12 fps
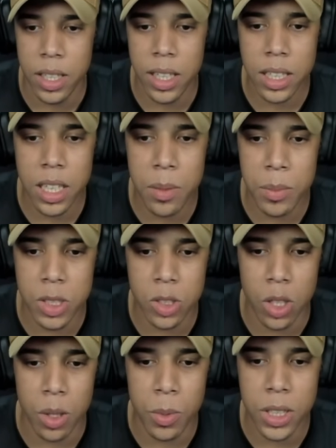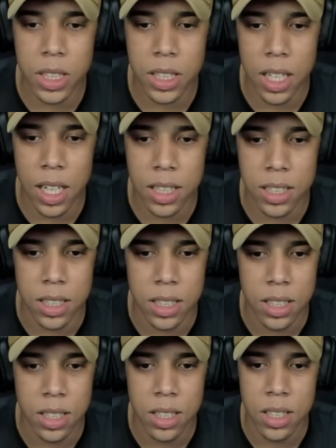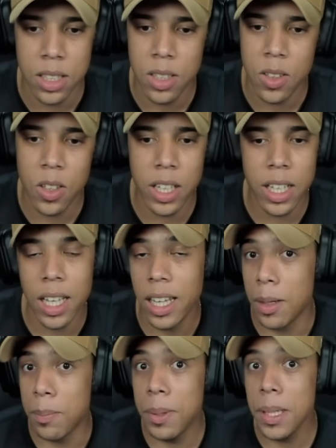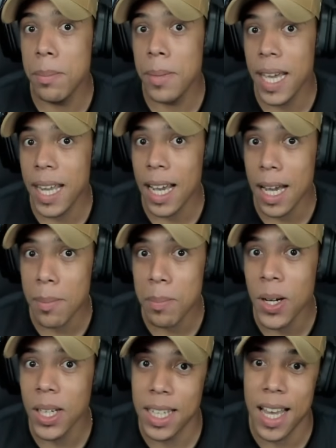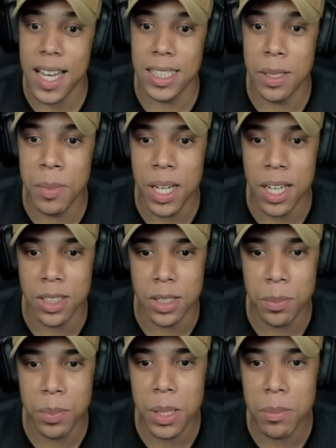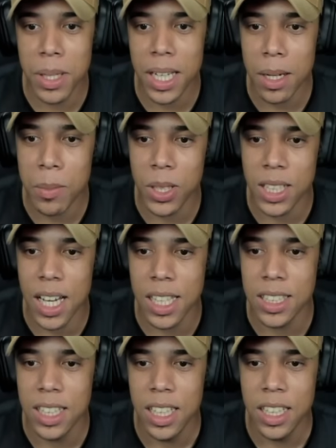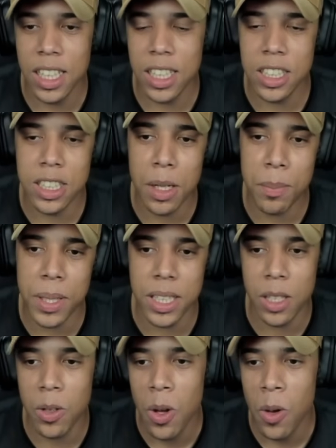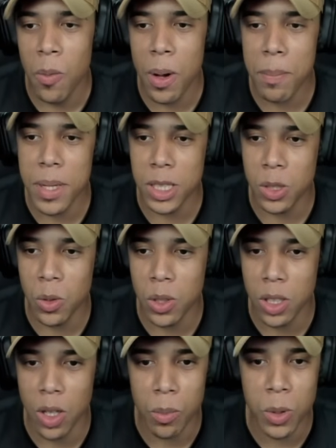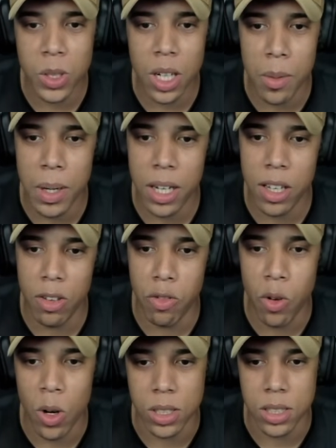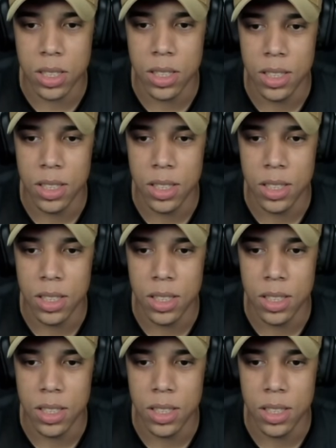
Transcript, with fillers: Entra aí, minha senhora. Pode entrar ali. Olha aí, galera. Primeira abordagem, manos. Primeira abordagem e a gente aprendeu uma pessoa aqui, ó. Bom trabalho aí, Fox.